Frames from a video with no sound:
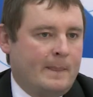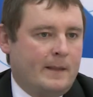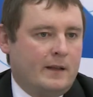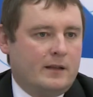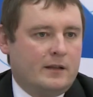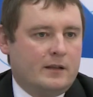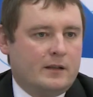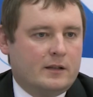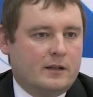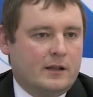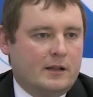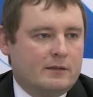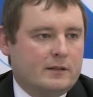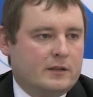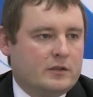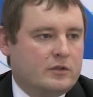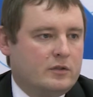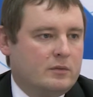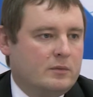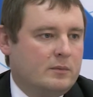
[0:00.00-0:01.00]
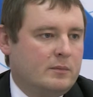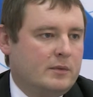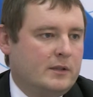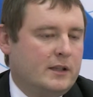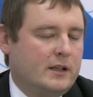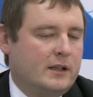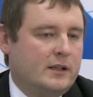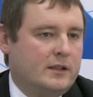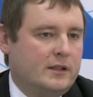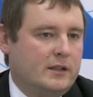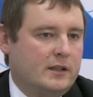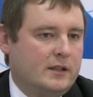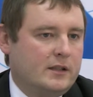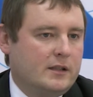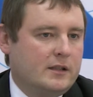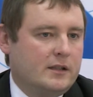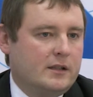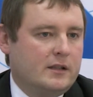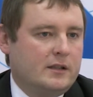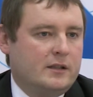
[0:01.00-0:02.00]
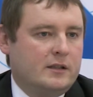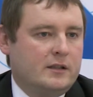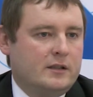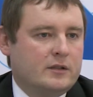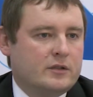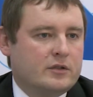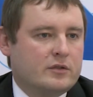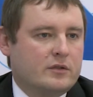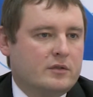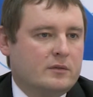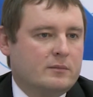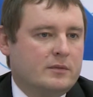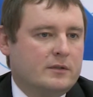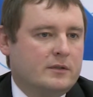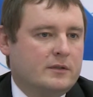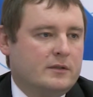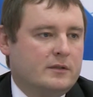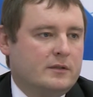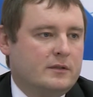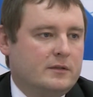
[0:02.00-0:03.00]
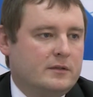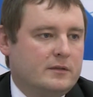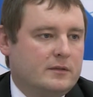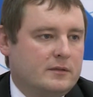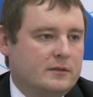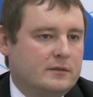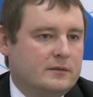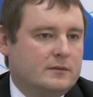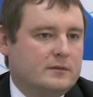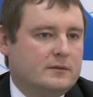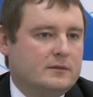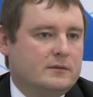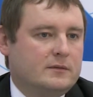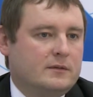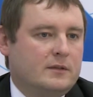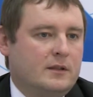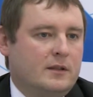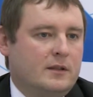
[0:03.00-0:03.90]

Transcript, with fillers: подписание особого соглашения между ее участниками. Об